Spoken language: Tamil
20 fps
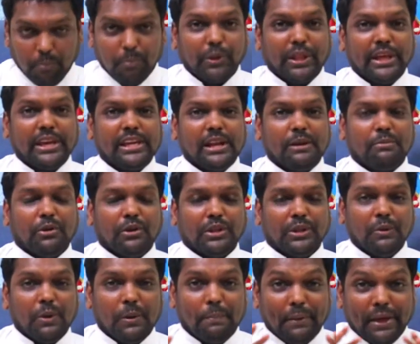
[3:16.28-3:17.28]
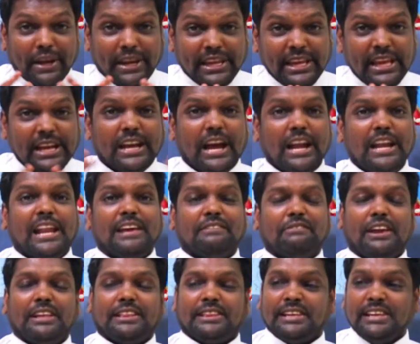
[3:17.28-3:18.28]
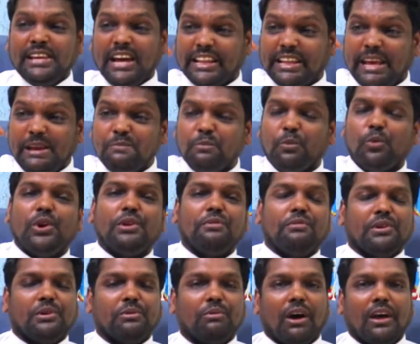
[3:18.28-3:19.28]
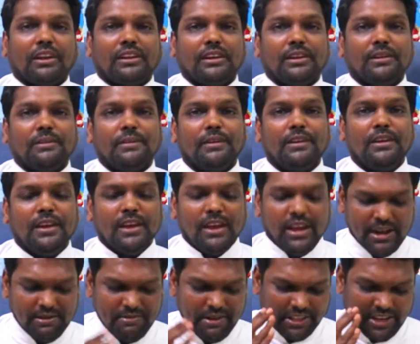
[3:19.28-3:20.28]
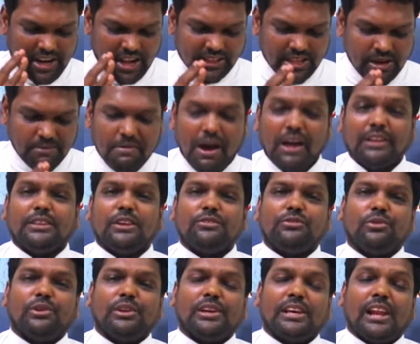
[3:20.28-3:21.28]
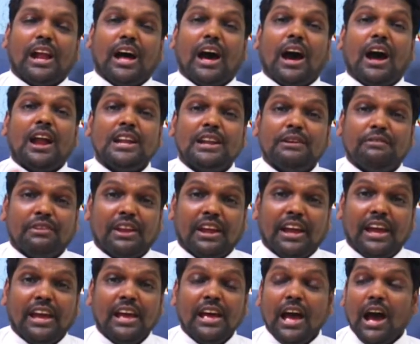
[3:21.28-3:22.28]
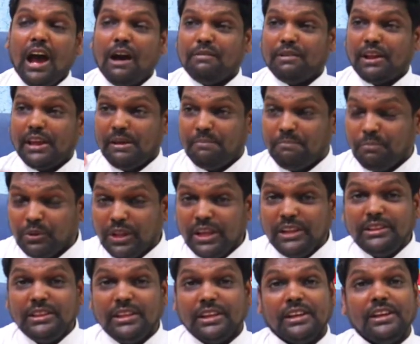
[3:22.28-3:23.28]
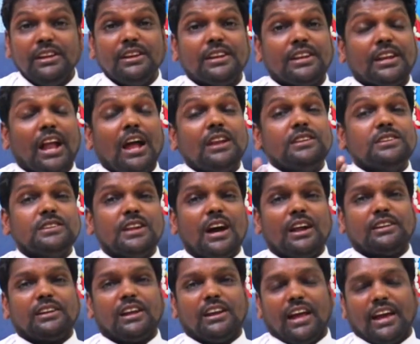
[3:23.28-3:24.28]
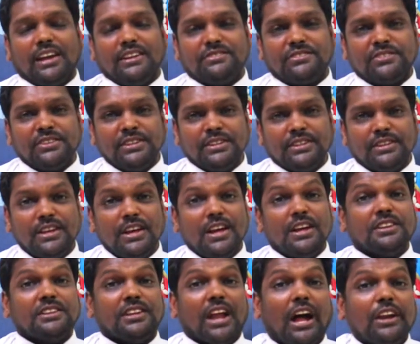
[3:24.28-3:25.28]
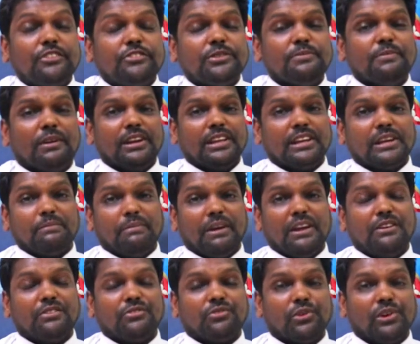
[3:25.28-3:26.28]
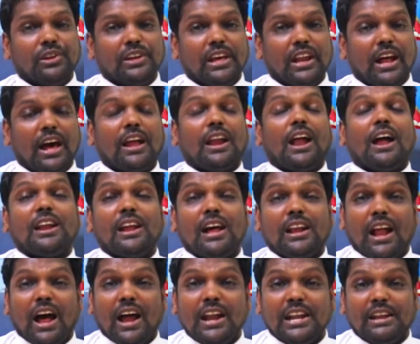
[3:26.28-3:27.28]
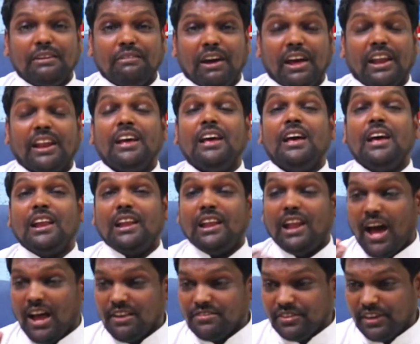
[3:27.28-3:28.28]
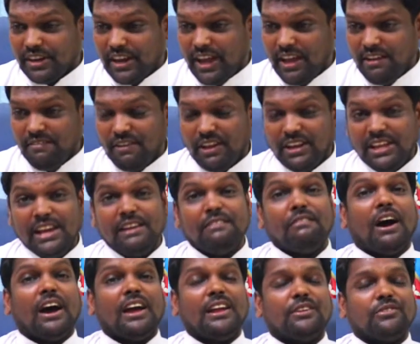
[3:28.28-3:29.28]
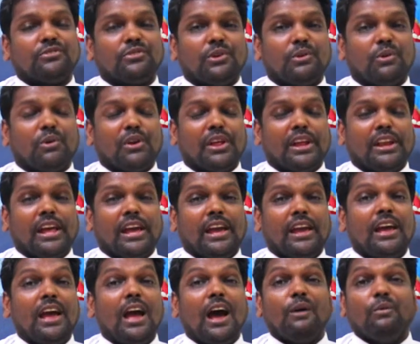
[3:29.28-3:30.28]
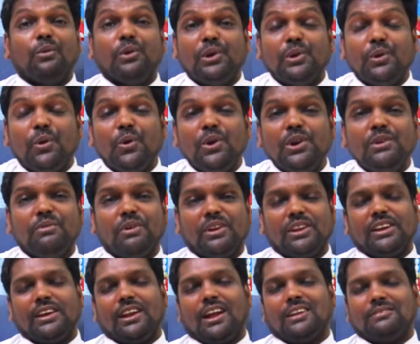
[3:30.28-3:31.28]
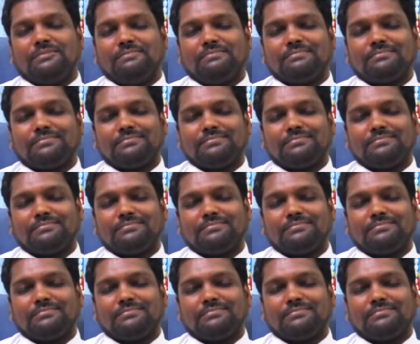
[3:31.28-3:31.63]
புதைக்கிற பொழுது ஒரு பெரிய கல்லை வைத்து அதை மூடி விடுவார்கள் எனவே அதனால் தான் மாத்தா சொல்லுகிறார் ஆண்டவரே அவரை புதைத்து நான்கு நாட்கள் ஆயிற்று நாற்றம் அடிக்குமே என்று சொல்கிறார் ஆனால் ஆண்டவர் லாசரே வெளியே வா என்று சொன்ன உடனே உயிரோடு வருகிறார்